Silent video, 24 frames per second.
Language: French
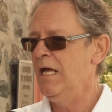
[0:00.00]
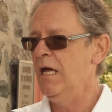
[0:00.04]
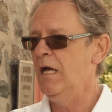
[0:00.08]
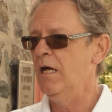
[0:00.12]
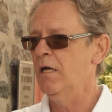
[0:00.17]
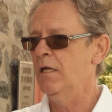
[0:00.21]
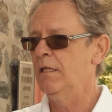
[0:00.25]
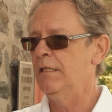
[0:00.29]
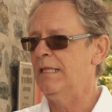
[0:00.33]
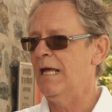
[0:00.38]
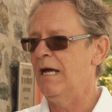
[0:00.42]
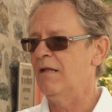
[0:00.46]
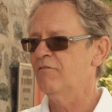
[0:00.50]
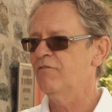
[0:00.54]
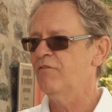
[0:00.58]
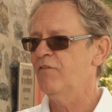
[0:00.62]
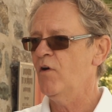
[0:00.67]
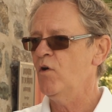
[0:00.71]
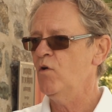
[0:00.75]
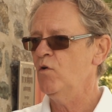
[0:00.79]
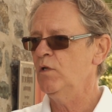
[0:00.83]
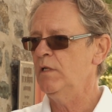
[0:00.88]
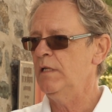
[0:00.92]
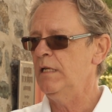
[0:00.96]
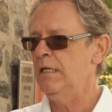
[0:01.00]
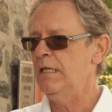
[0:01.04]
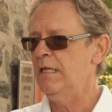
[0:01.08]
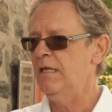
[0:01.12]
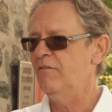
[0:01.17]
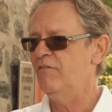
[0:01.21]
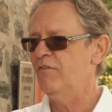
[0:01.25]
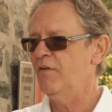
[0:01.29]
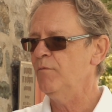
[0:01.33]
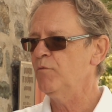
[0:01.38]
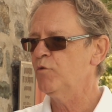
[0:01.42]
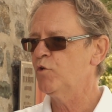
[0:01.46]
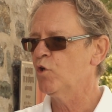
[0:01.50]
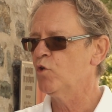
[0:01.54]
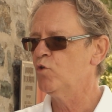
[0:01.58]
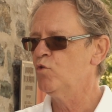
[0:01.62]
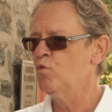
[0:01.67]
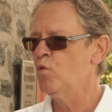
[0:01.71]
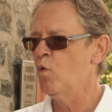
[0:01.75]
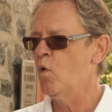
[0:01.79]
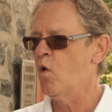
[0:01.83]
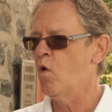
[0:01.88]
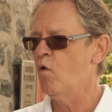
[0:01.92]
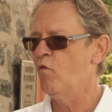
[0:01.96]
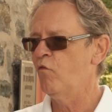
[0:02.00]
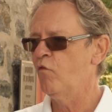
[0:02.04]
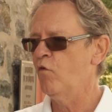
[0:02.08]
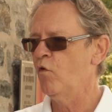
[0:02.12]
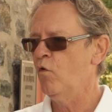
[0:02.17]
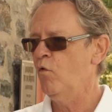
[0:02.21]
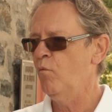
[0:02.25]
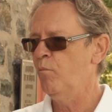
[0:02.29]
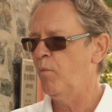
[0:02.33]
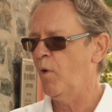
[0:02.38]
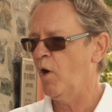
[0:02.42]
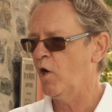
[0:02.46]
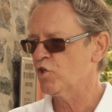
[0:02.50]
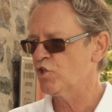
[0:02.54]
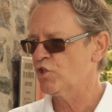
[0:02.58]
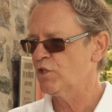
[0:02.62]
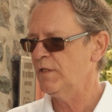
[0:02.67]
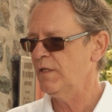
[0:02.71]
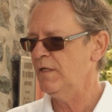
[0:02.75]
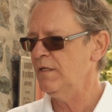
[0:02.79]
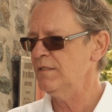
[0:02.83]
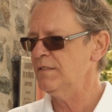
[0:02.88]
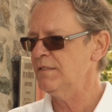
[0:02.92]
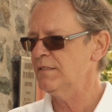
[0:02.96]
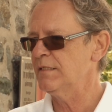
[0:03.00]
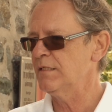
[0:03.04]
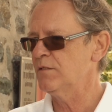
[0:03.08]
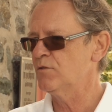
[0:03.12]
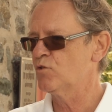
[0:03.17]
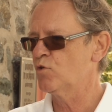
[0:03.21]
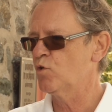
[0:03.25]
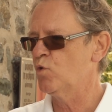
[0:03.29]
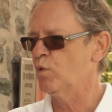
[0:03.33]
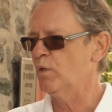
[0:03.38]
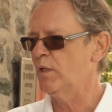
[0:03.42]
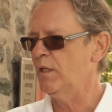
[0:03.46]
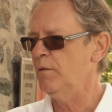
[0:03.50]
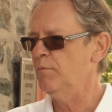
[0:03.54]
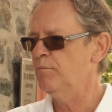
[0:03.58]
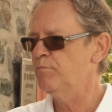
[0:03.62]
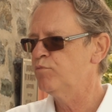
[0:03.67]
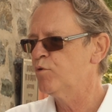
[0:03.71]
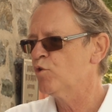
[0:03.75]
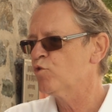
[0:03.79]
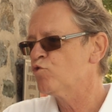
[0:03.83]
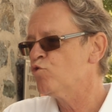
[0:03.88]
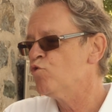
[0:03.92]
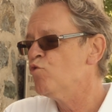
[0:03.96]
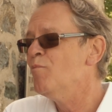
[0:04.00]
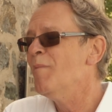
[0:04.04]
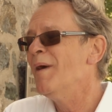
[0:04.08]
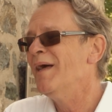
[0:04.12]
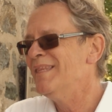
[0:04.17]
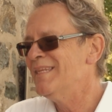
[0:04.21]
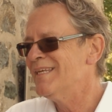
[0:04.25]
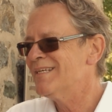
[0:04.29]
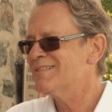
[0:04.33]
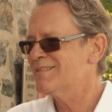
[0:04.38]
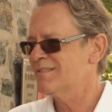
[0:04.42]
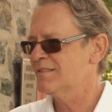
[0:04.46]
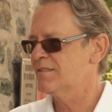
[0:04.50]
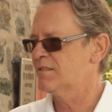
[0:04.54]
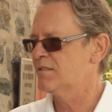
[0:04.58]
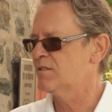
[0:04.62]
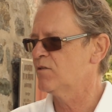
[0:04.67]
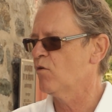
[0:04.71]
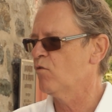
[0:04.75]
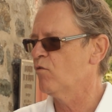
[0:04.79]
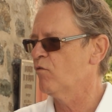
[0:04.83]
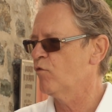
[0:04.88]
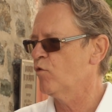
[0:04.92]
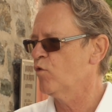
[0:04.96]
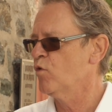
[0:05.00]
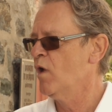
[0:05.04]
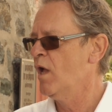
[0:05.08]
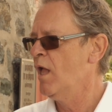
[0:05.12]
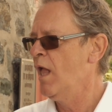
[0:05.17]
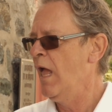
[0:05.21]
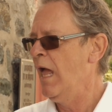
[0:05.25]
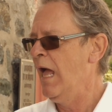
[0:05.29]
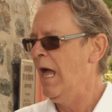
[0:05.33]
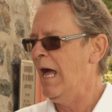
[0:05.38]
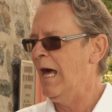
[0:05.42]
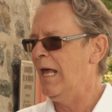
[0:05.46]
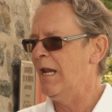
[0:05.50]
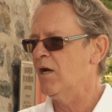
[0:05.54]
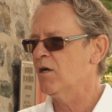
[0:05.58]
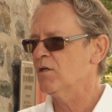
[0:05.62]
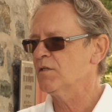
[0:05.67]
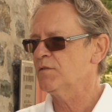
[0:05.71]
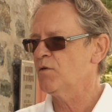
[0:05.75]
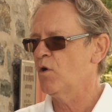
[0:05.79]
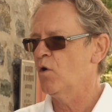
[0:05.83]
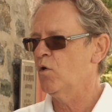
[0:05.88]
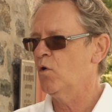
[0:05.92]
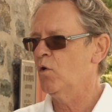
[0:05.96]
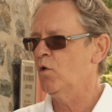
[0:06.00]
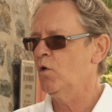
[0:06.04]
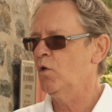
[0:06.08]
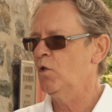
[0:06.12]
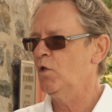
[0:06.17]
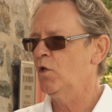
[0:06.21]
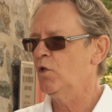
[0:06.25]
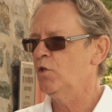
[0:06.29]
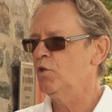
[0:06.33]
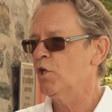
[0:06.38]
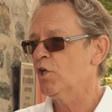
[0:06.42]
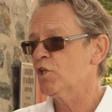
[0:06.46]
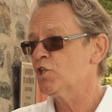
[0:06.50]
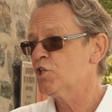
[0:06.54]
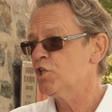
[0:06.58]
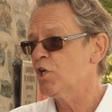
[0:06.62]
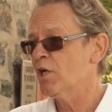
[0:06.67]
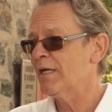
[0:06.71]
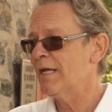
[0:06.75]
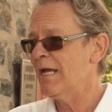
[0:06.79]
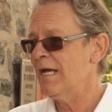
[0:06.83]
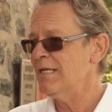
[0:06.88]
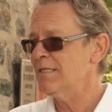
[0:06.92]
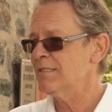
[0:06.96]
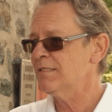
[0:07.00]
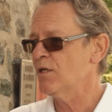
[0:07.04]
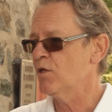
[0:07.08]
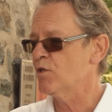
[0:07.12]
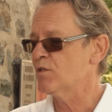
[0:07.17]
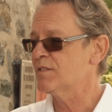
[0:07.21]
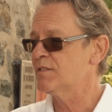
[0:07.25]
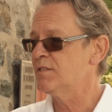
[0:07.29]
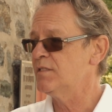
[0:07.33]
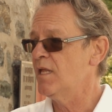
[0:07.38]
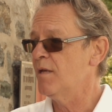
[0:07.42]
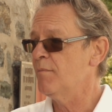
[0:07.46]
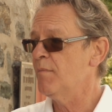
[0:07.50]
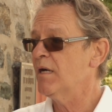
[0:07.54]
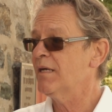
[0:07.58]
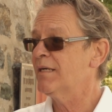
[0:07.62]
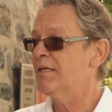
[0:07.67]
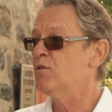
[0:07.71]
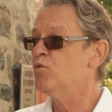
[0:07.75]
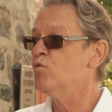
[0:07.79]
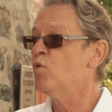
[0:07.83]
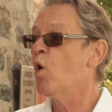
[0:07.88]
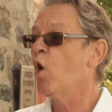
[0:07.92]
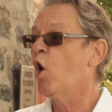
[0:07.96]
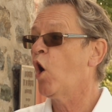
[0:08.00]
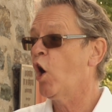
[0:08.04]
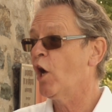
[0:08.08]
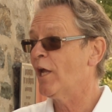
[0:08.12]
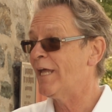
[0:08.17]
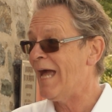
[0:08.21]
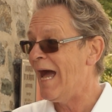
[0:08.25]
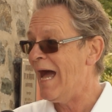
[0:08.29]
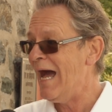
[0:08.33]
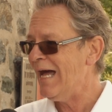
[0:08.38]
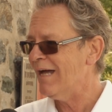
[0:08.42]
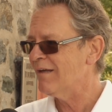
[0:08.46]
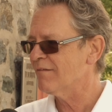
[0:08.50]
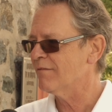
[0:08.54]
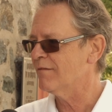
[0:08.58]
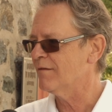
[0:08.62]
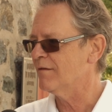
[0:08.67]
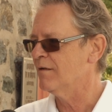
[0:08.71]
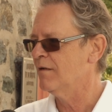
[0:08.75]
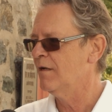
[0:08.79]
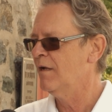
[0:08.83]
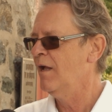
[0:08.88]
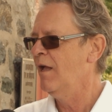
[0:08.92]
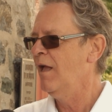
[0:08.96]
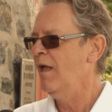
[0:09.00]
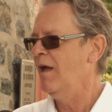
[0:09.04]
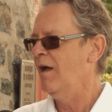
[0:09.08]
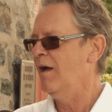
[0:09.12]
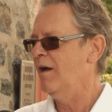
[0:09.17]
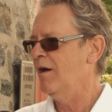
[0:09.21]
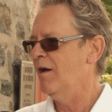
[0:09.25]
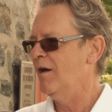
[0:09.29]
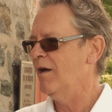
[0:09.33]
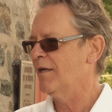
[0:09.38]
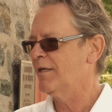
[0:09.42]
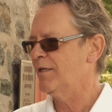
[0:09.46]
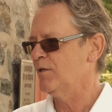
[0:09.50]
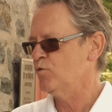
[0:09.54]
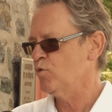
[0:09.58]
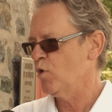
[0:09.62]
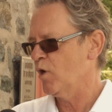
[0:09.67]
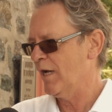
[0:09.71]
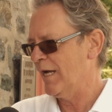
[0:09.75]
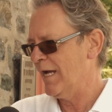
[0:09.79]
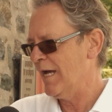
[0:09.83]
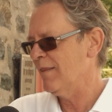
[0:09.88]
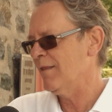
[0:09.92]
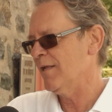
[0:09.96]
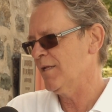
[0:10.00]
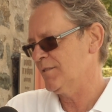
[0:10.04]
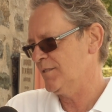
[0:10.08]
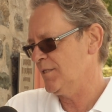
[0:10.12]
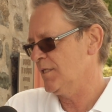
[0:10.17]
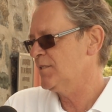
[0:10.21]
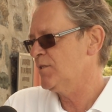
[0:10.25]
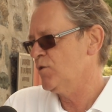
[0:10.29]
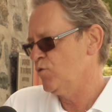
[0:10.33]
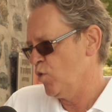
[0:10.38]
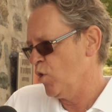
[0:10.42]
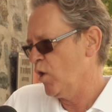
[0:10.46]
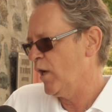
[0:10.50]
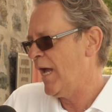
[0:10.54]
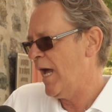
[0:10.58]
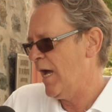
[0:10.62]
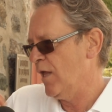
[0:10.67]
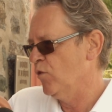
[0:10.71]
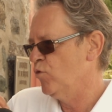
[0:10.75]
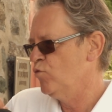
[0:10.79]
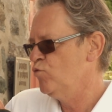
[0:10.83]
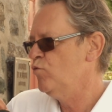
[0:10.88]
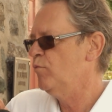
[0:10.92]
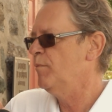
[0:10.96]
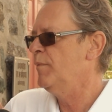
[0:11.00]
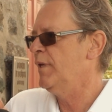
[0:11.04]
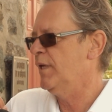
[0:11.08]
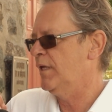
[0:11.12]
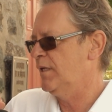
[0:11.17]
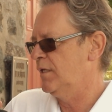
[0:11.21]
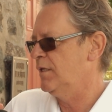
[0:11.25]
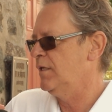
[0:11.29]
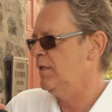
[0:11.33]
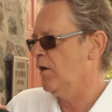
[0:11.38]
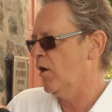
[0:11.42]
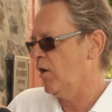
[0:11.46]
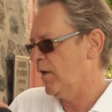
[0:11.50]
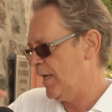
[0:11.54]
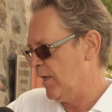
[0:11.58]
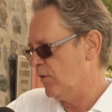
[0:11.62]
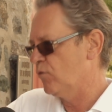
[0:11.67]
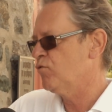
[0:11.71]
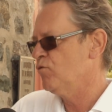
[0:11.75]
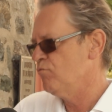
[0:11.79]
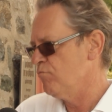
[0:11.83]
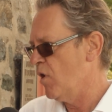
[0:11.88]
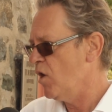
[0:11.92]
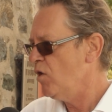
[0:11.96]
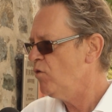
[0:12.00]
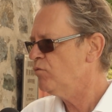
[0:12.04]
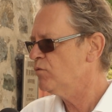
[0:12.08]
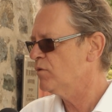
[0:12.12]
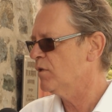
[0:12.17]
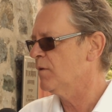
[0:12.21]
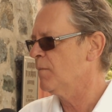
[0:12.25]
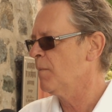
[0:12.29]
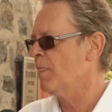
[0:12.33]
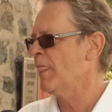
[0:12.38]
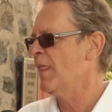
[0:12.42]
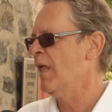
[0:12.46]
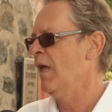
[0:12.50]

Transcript: Euh, dans le fond, les films que nous, on veut projeter, c'est du côté plus humaniste, si on veut. Alors, notre slogan, c'est un cinéma qui nous regarde, euh, qui nous regarde dans le sens qui nous regarde nous, mais qui regarde tout le monde.